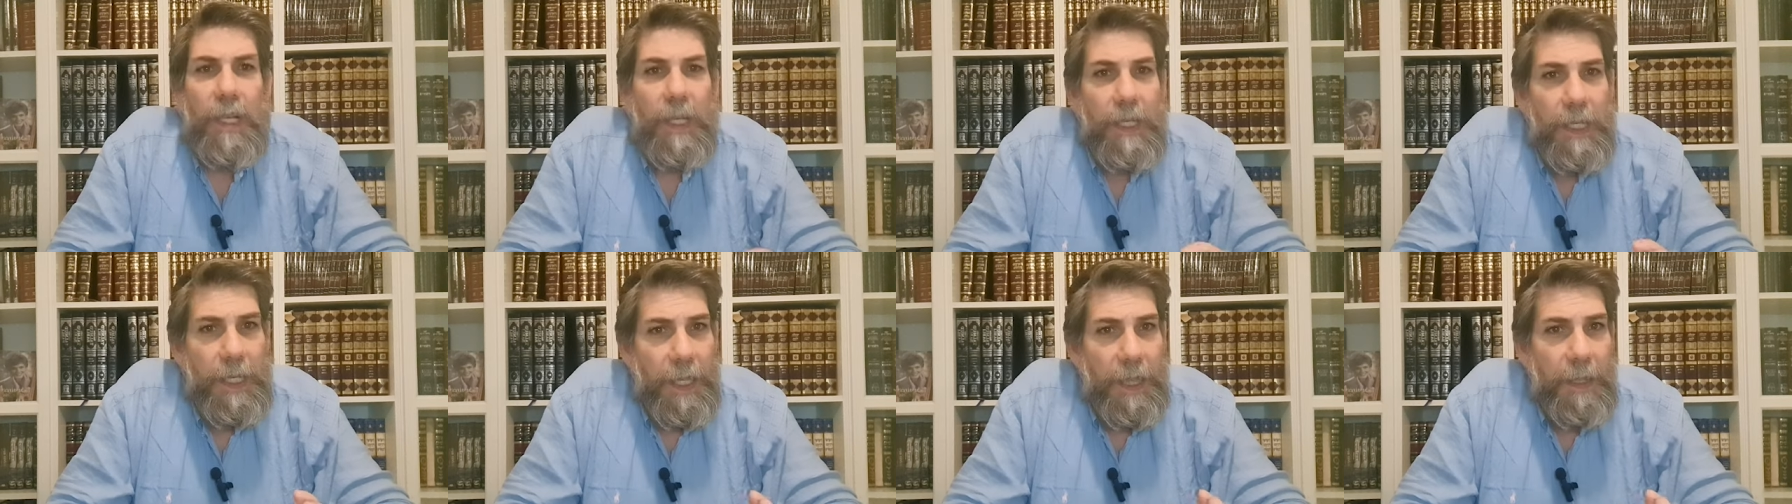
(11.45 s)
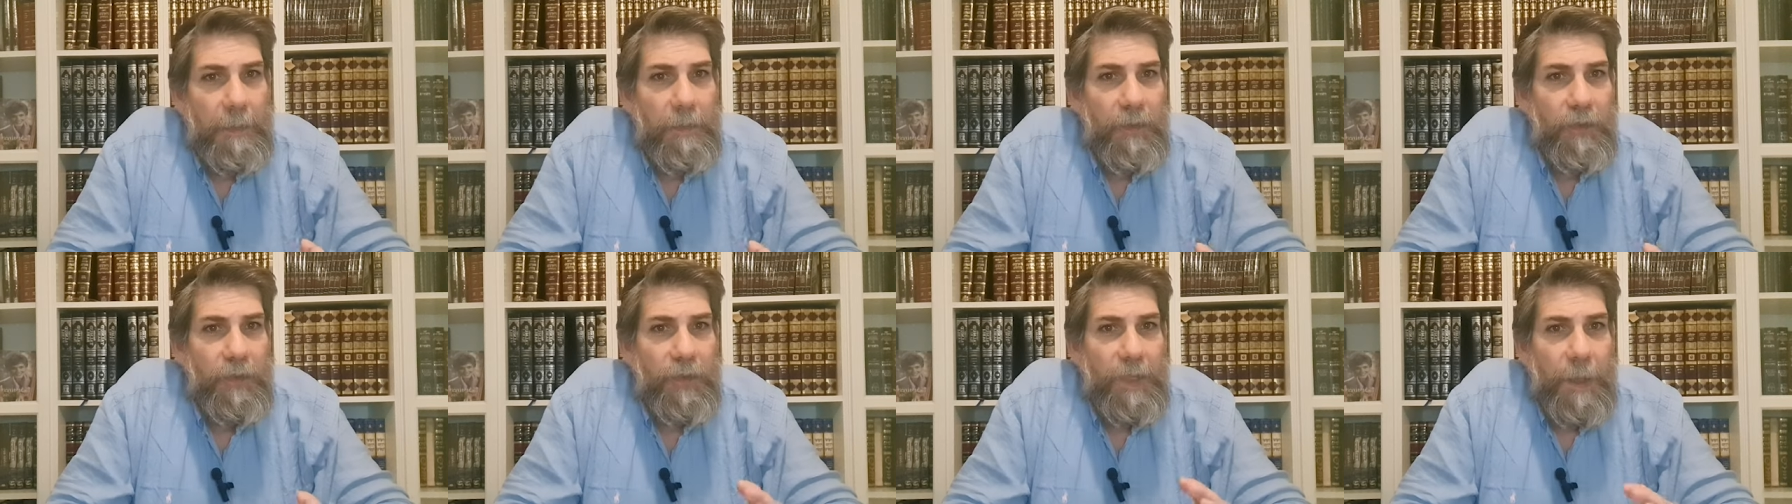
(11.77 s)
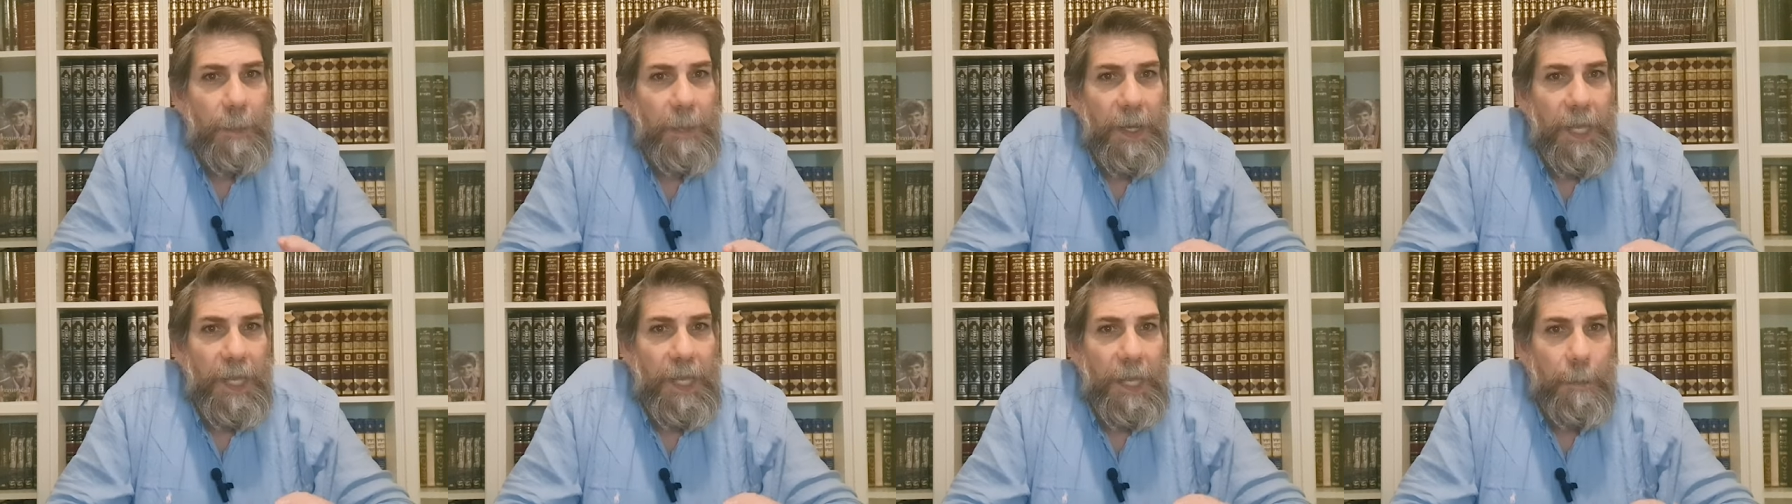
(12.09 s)
Y hacemos
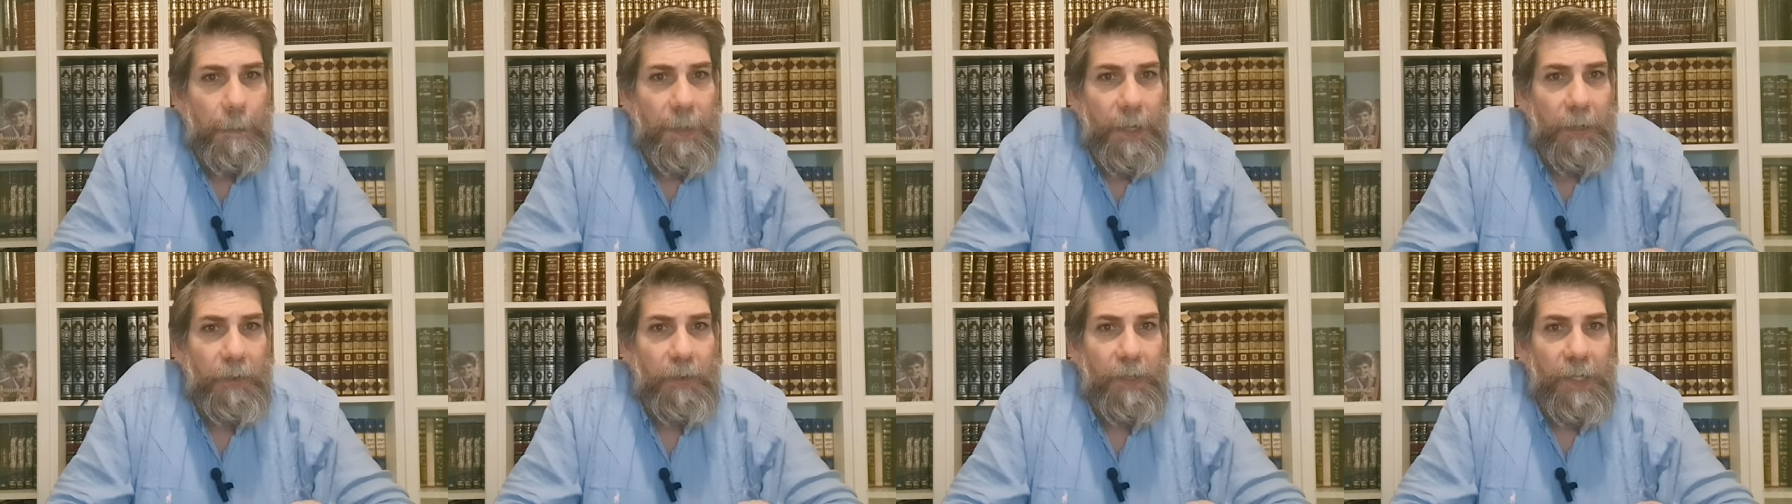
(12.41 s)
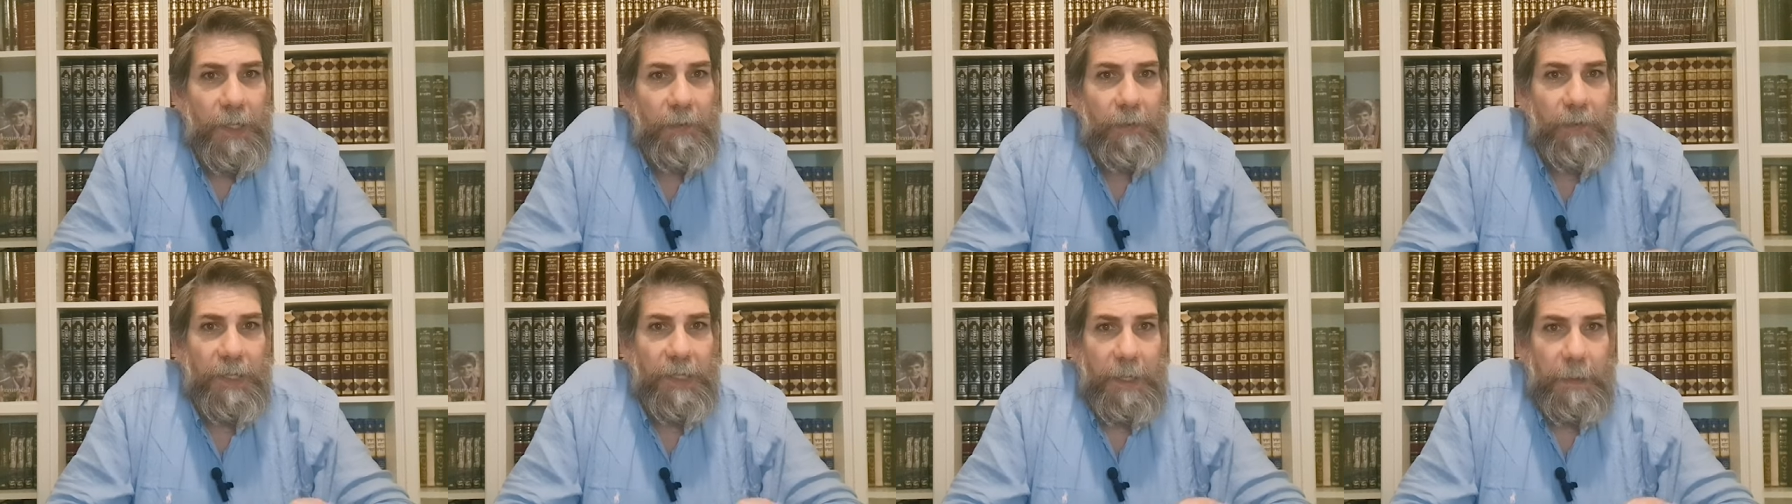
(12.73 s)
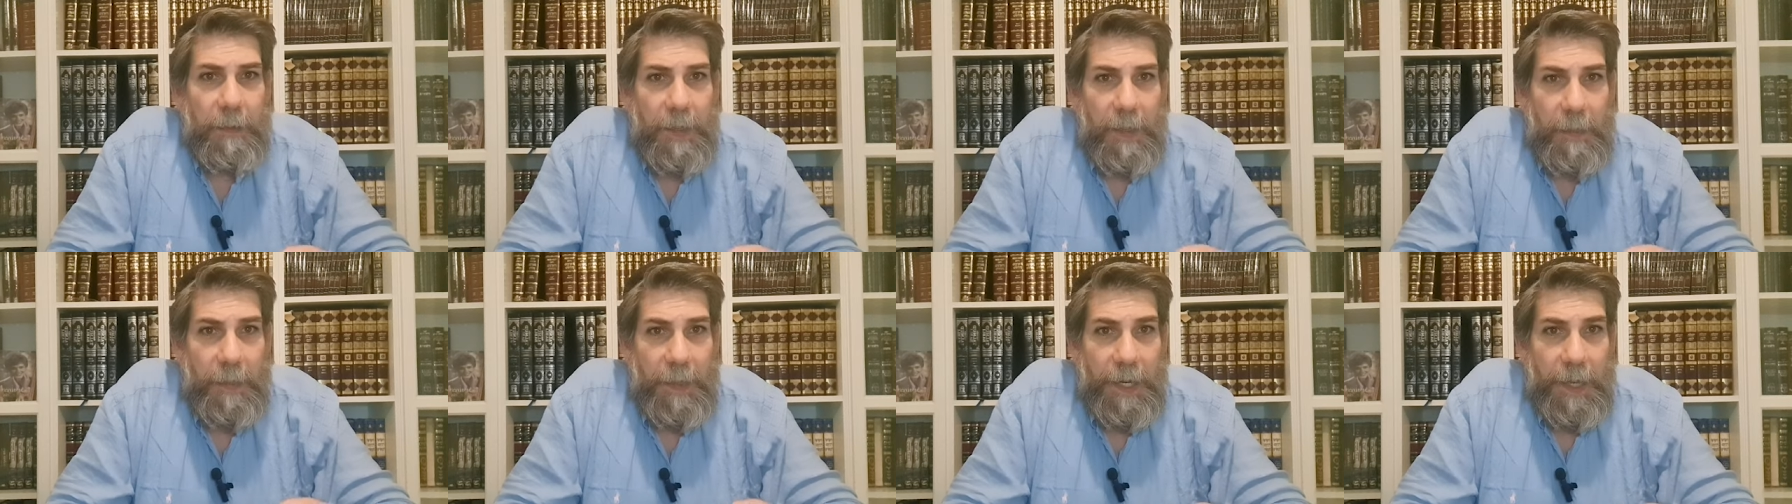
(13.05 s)
una pequeña pausa en
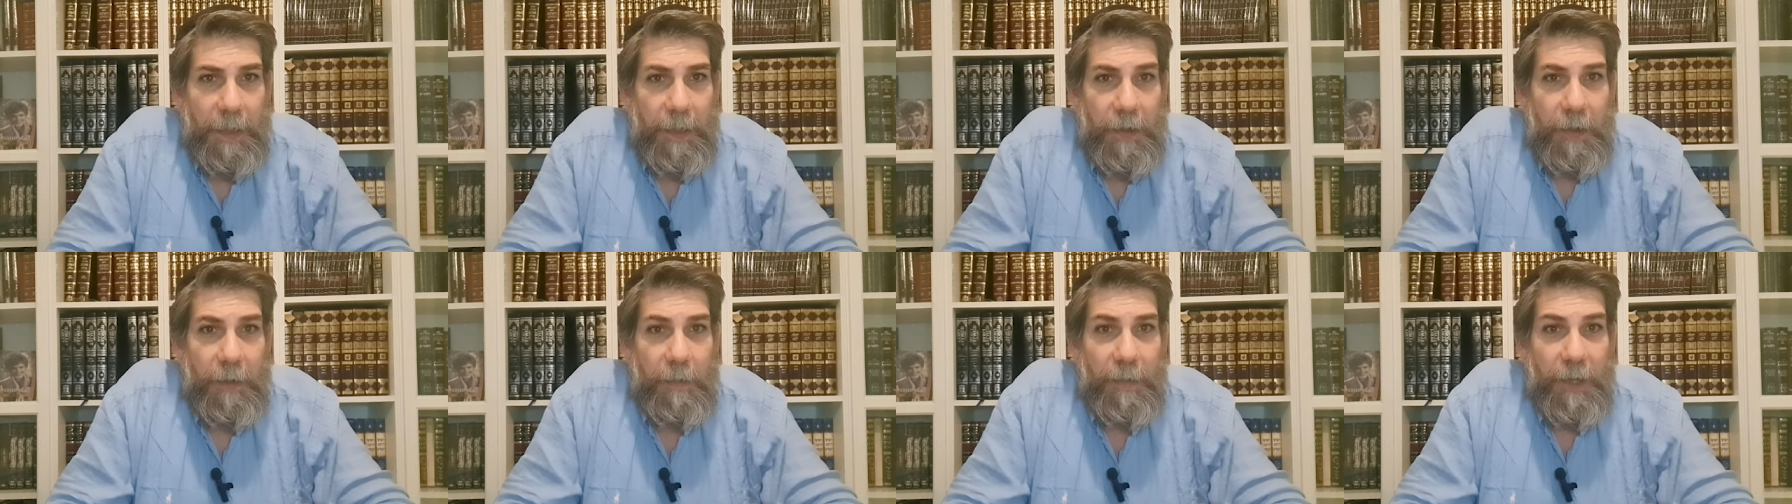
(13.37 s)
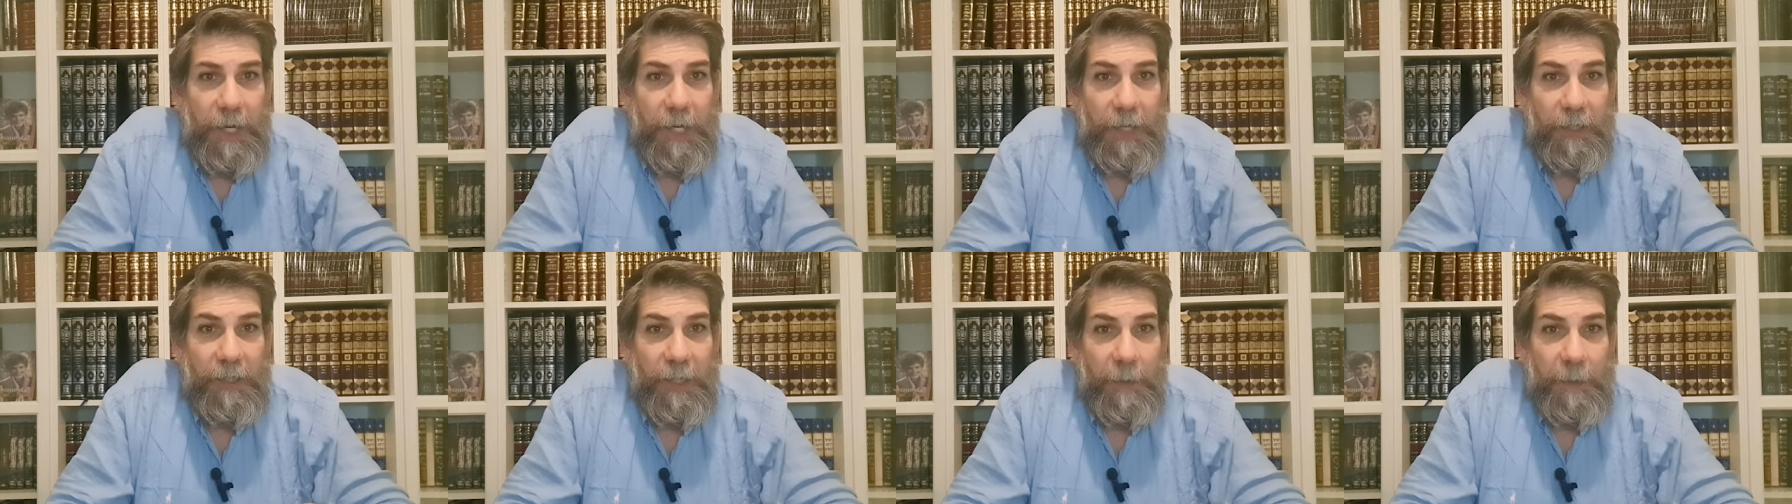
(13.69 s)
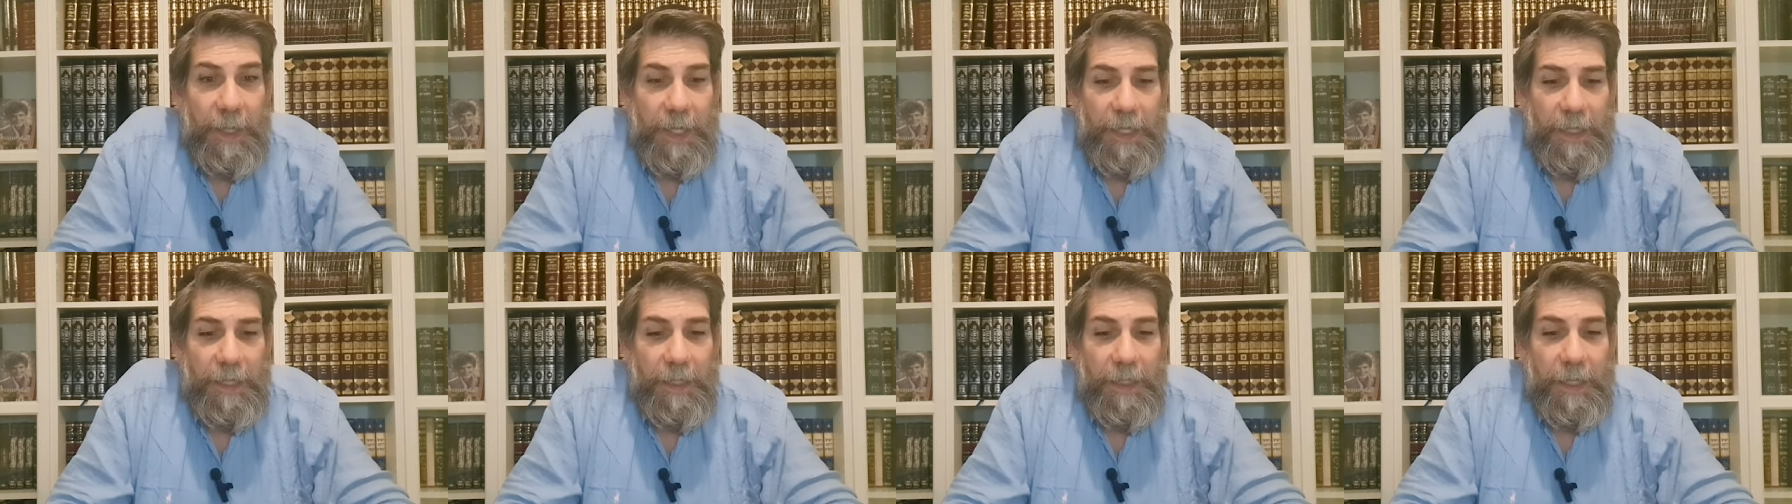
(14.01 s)
nuestra preparación para el
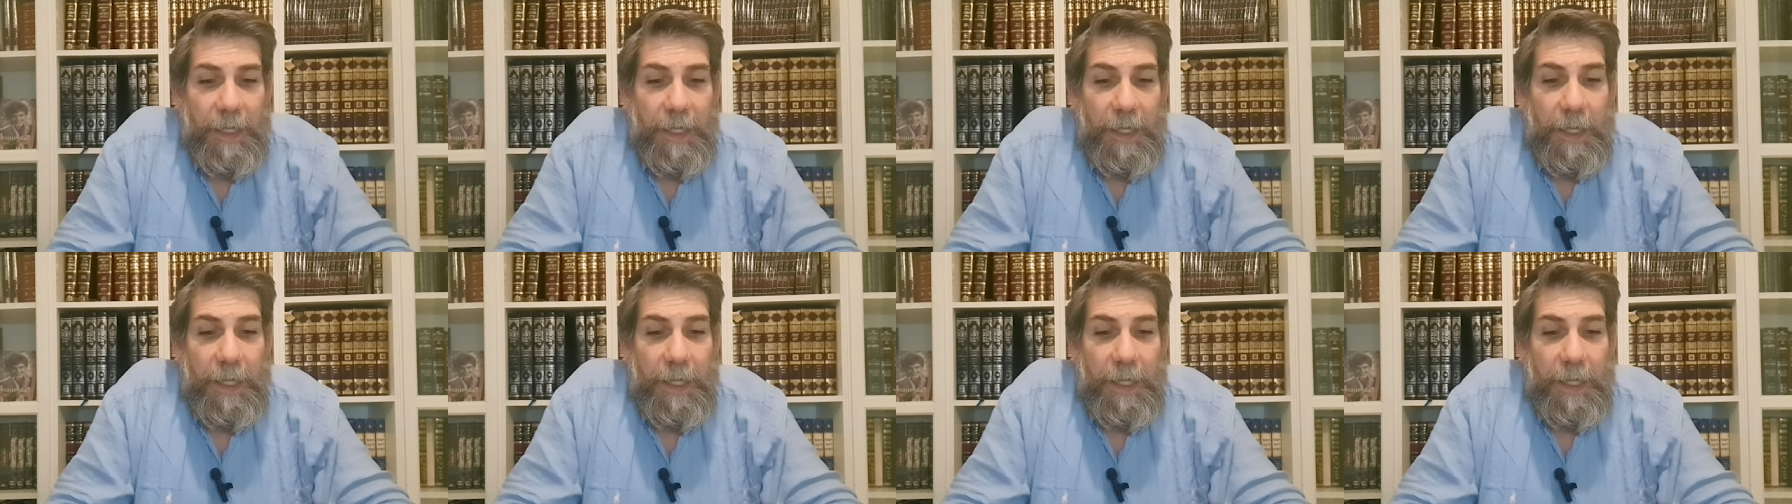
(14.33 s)
Shabbat